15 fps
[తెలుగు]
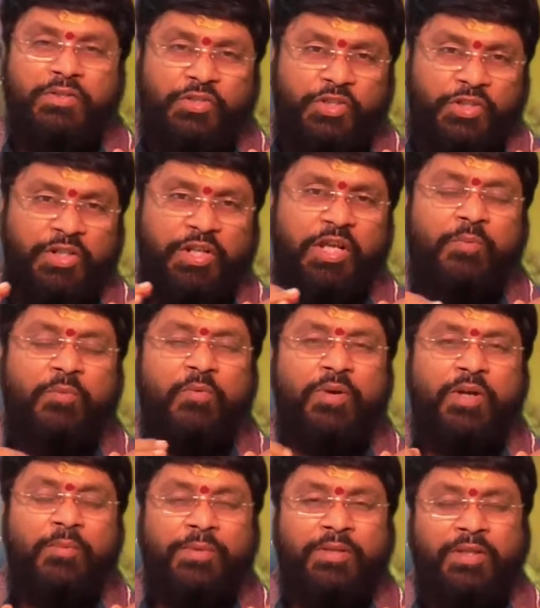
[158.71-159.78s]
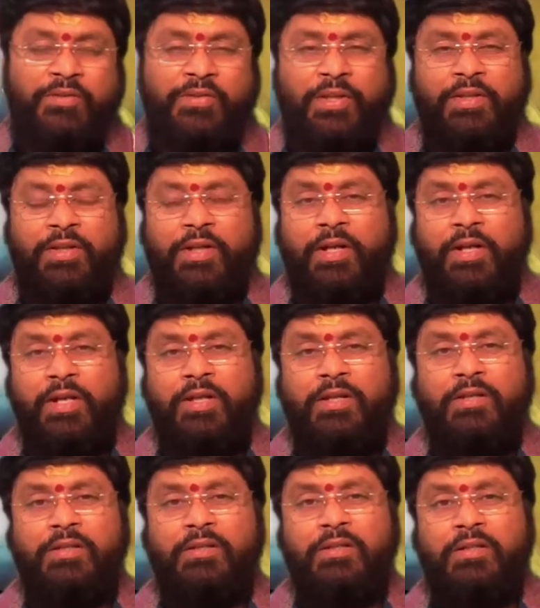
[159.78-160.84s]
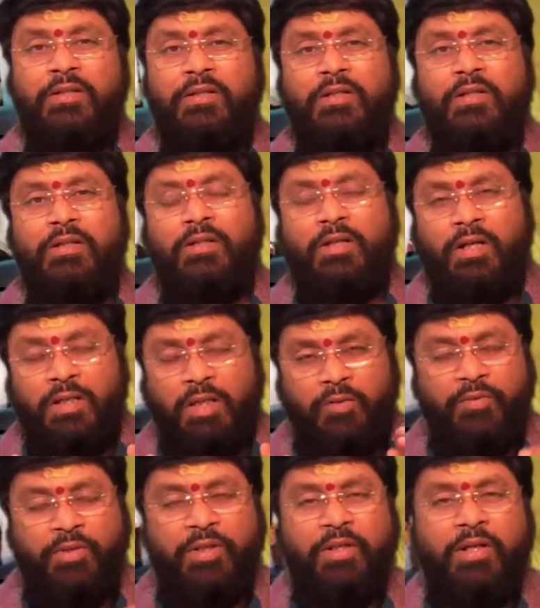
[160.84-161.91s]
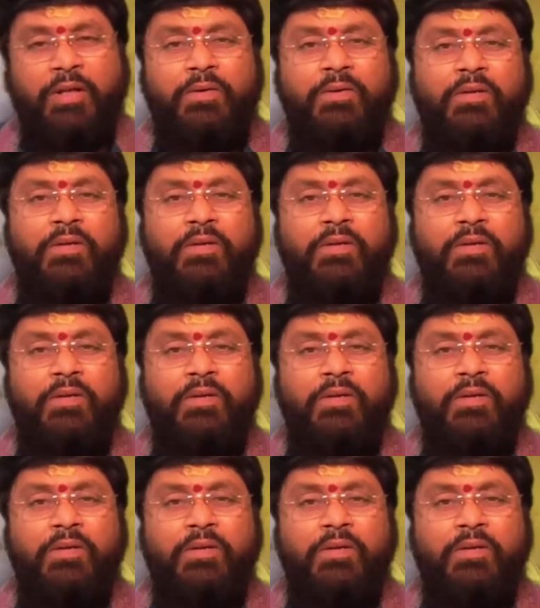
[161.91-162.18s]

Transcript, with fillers: చండి అమ్మవారి మంత్రసాధన కానీ అదేవిధంగా